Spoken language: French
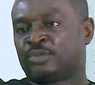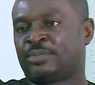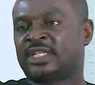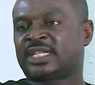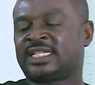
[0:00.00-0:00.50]
je
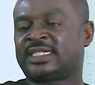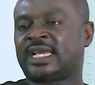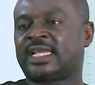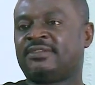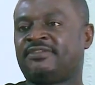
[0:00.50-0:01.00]
pense que c'est
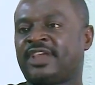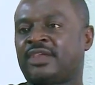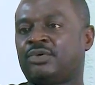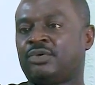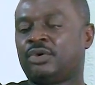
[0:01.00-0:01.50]
ça qui fait
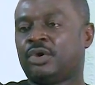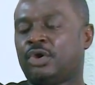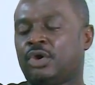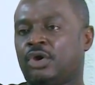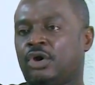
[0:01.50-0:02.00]
que
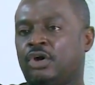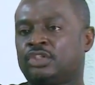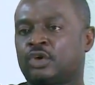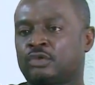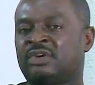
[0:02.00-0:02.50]
on
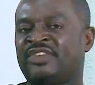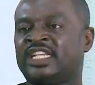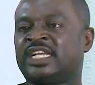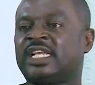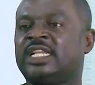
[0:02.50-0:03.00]
se retrouve avec
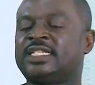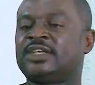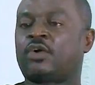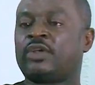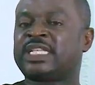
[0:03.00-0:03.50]
des gens qui ne
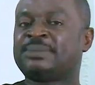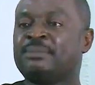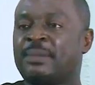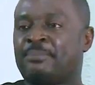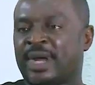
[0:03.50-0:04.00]
s'y connaissent
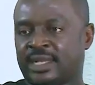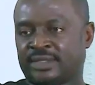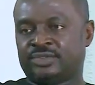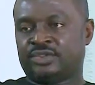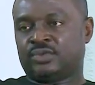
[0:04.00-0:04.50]
même pas
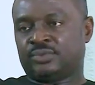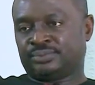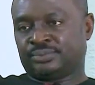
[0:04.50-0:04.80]
du tout.